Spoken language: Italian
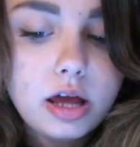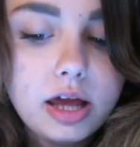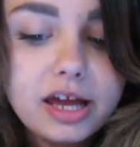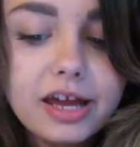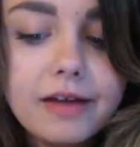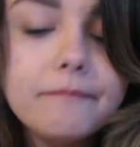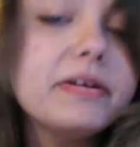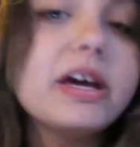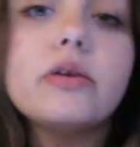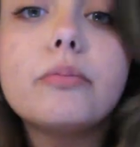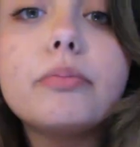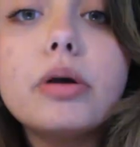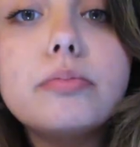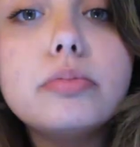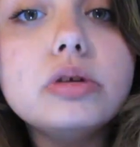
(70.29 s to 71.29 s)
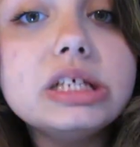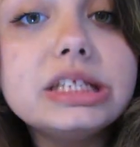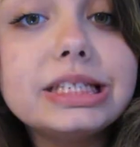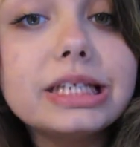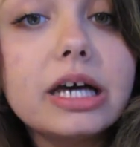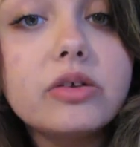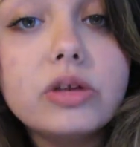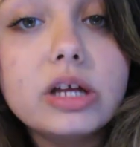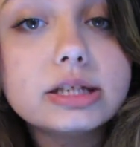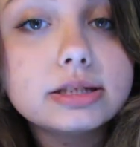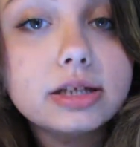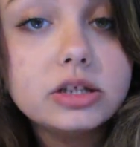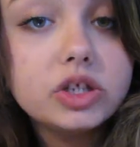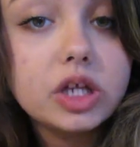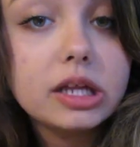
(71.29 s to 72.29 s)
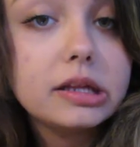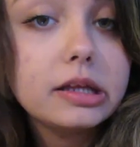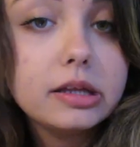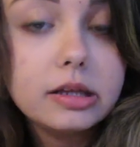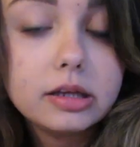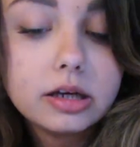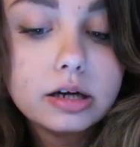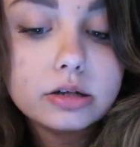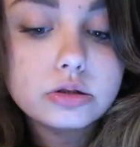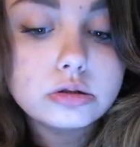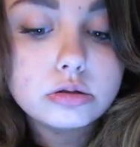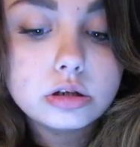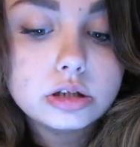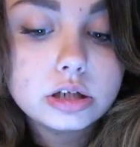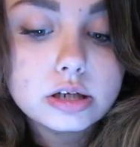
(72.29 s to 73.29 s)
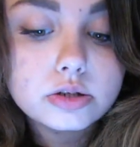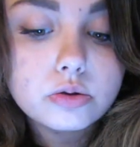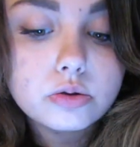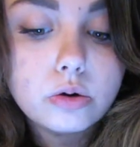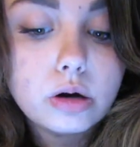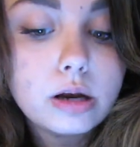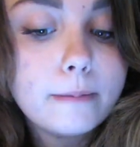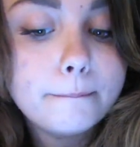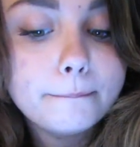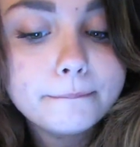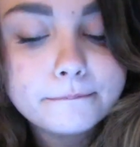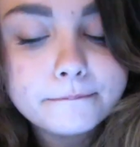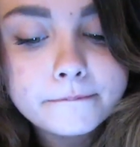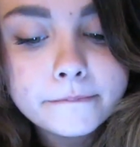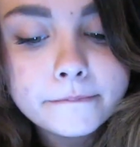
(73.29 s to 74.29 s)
e che viene un po' bullizzato da sta gente del caso che c'è a scuola.